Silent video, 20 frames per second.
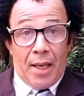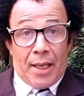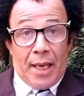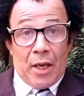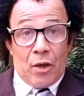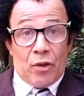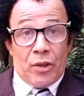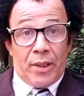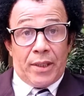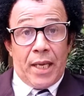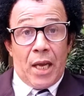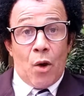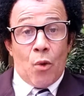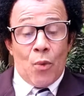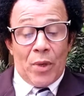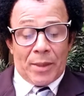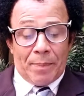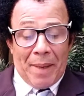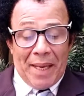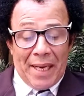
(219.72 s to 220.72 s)
Quero dizer
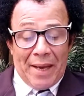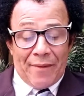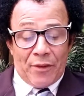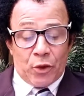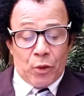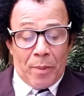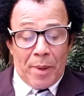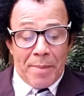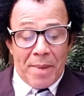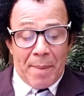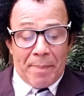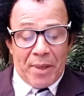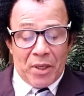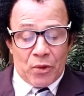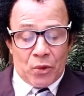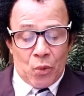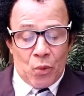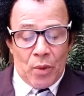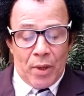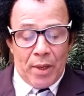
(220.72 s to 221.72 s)
algumas palavras sobre a minha
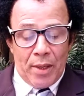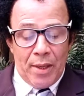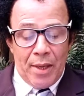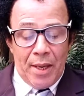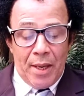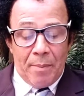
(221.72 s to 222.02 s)
pessoa.